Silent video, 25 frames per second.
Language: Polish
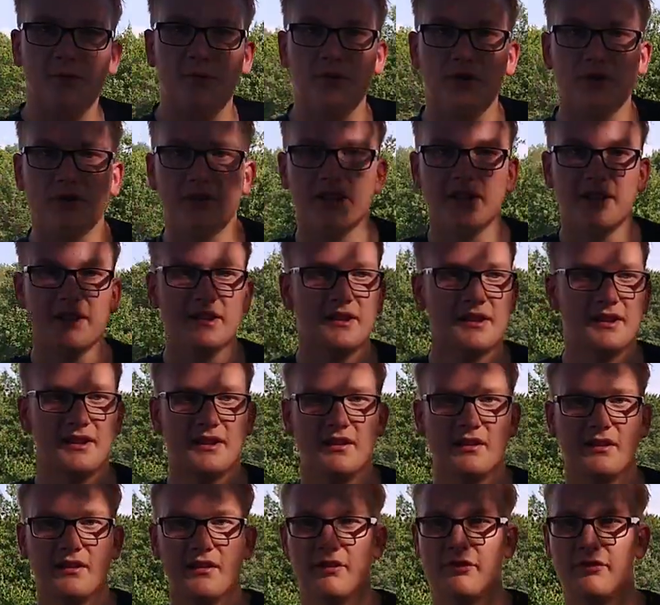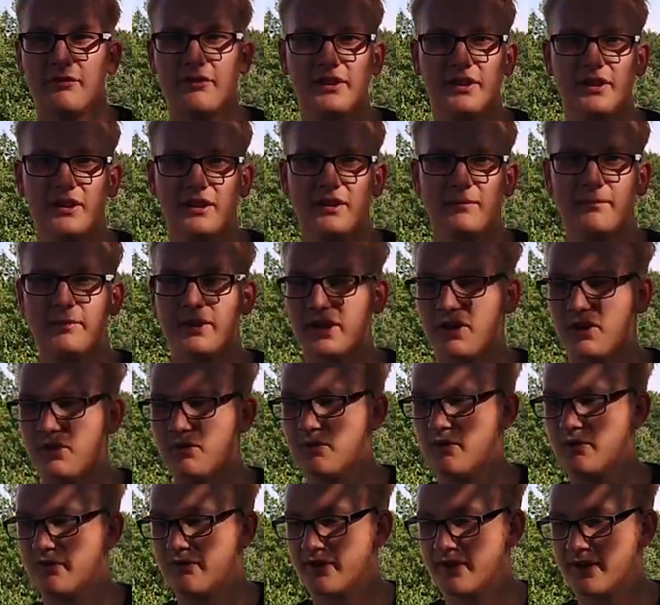obronę Wyr i
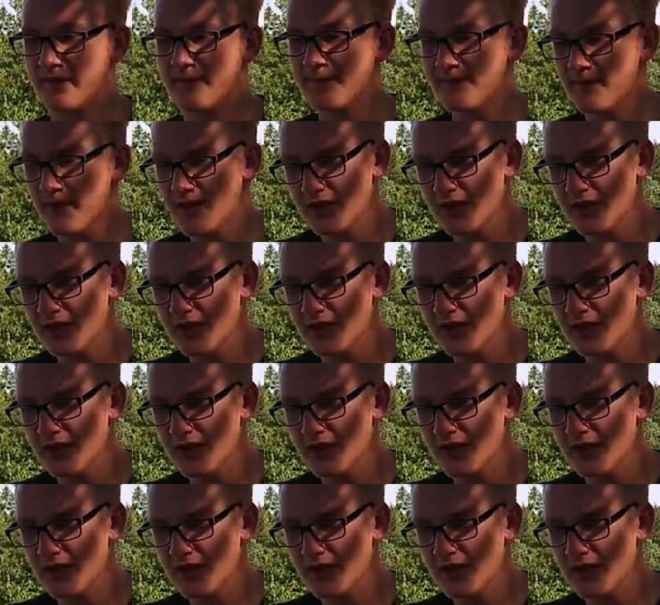Mikołowa.